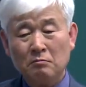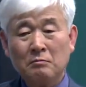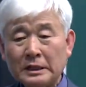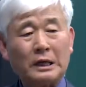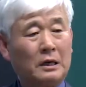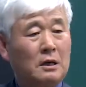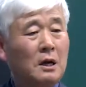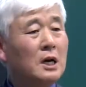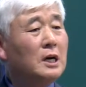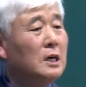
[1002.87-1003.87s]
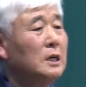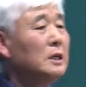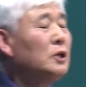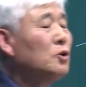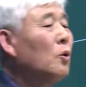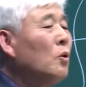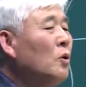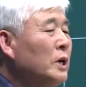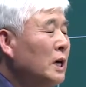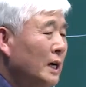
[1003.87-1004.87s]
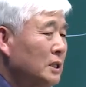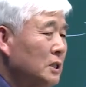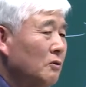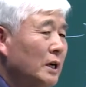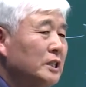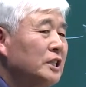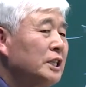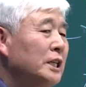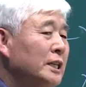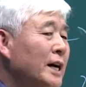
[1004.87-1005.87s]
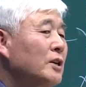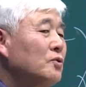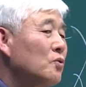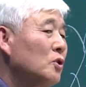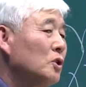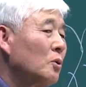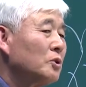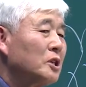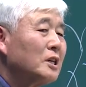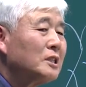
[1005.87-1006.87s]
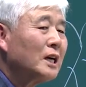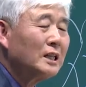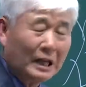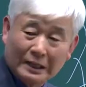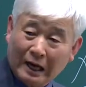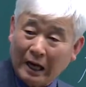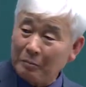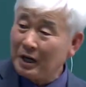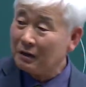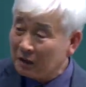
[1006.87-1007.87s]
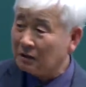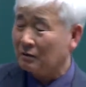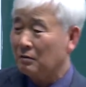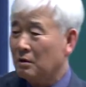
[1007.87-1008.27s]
만약에 이 효의 가치관이 시장윤리로 정착이 됐다 하면은